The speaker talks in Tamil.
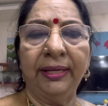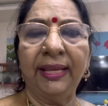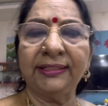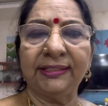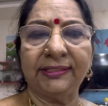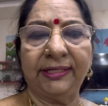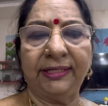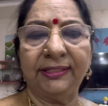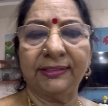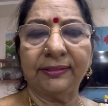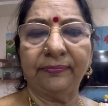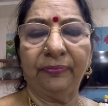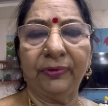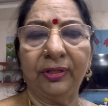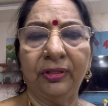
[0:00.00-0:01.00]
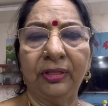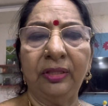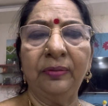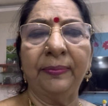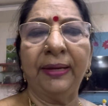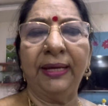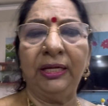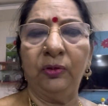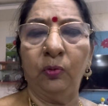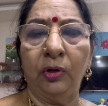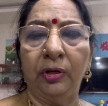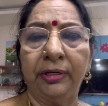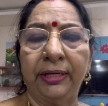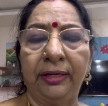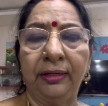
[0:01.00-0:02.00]
எக்ஸசைஸ் அதாவது மைல்டு
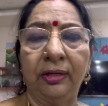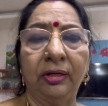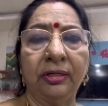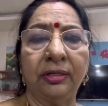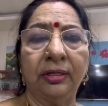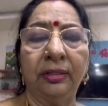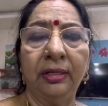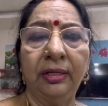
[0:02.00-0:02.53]
வாக்கிங் நாட்